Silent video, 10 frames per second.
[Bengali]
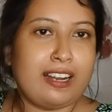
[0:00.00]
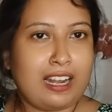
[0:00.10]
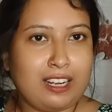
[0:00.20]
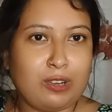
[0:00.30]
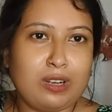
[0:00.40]

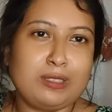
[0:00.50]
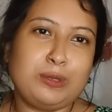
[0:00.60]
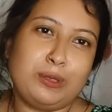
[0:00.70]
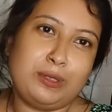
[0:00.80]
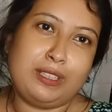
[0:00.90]
রান্না করার
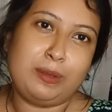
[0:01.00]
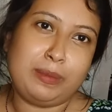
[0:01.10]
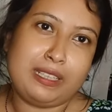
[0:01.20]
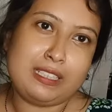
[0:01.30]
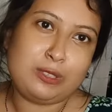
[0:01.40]
জন্য যেন
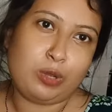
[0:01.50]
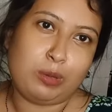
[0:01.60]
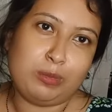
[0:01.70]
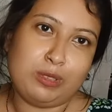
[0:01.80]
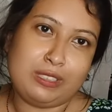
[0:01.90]
মেয়েদের
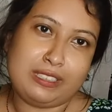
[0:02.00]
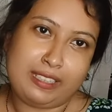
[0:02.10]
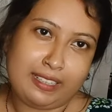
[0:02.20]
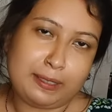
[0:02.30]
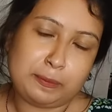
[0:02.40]
জন্ম হয়েছে
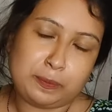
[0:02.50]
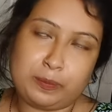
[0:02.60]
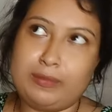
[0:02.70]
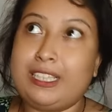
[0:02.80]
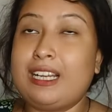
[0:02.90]
তাই না
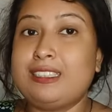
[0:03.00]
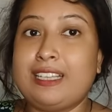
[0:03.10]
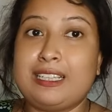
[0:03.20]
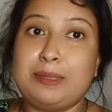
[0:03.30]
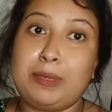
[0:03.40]
যারা
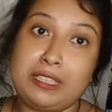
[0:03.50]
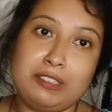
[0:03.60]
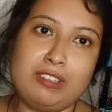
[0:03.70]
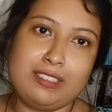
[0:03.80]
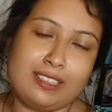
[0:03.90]
চাকরি বাকরি
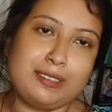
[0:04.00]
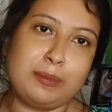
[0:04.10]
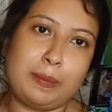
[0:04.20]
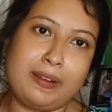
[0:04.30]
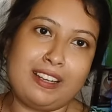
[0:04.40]
করে তাদের
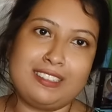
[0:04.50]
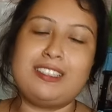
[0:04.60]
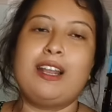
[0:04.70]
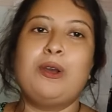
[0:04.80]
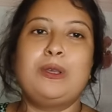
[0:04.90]
ব্যাপার আলাদা
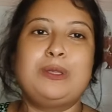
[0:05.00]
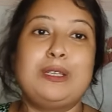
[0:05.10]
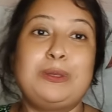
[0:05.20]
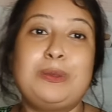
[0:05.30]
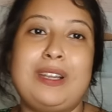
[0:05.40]
তারা হয়তো
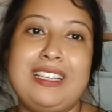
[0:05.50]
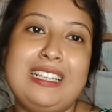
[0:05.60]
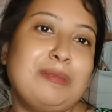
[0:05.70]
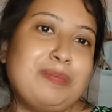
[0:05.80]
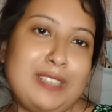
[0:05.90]
একটুখানি
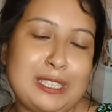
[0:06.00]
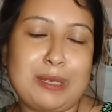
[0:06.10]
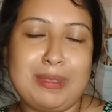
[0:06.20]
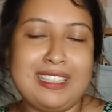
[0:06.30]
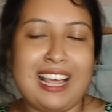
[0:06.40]

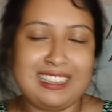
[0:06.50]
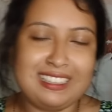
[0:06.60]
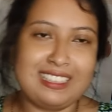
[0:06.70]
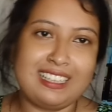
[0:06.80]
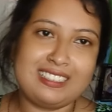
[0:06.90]
এসবের হাত
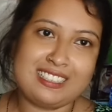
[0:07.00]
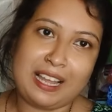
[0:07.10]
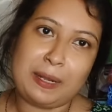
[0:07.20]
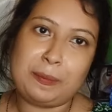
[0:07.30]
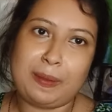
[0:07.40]
থেকে
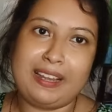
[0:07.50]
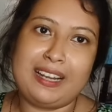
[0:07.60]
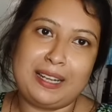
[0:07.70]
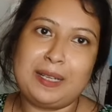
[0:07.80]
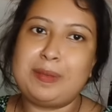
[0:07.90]
ছাড় পায়
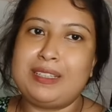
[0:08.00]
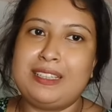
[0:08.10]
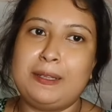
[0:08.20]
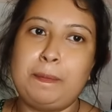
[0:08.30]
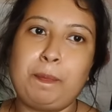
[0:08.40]
রান্না
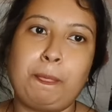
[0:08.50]
বান্না